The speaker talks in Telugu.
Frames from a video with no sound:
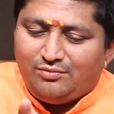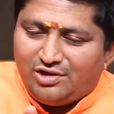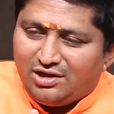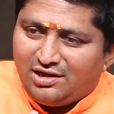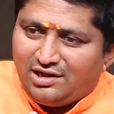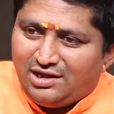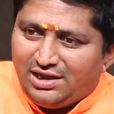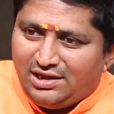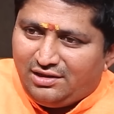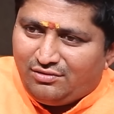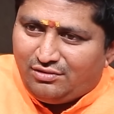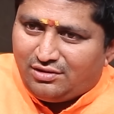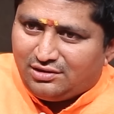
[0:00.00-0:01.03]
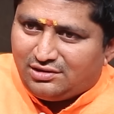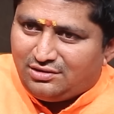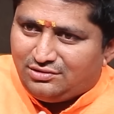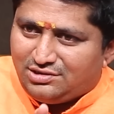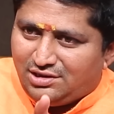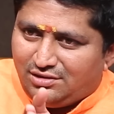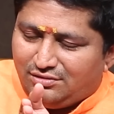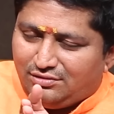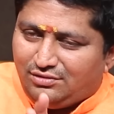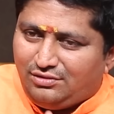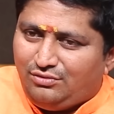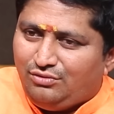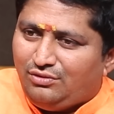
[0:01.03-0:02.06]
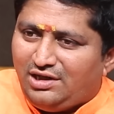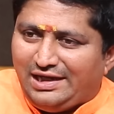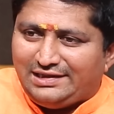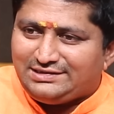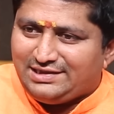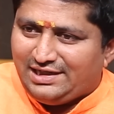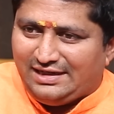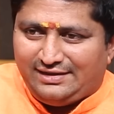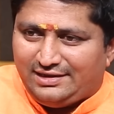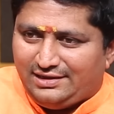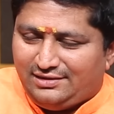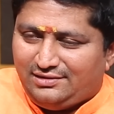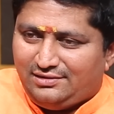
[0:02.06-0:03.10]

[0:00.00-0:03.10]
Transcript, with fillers: మొన్న నా దగ్గరకు ఒక అతను వచ్చాడు టూ ల్యాక్స్ శాలరీ